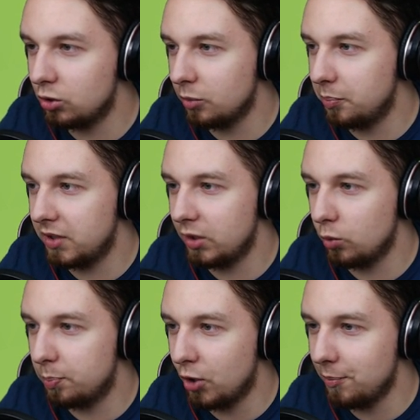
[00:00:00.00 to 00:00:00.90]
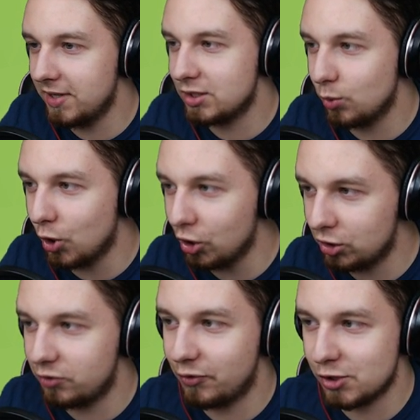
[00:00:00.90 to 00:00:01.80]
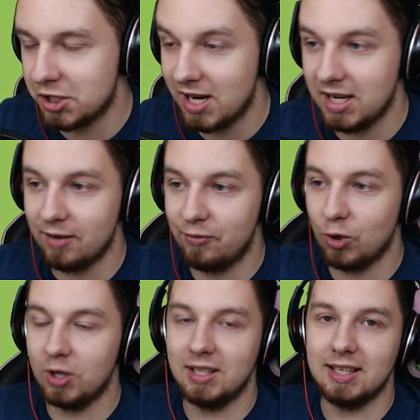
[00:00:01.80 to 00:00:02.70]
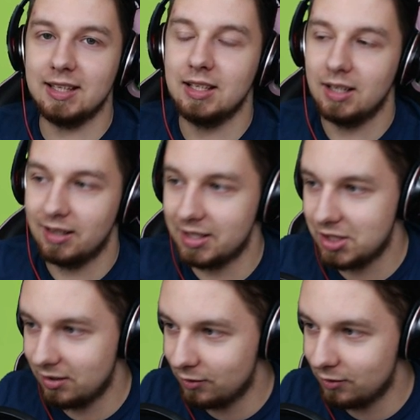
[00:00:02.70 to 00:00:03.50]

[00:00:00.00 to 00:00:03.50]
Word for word: to był pomysł odtworzenia wojny znaczy,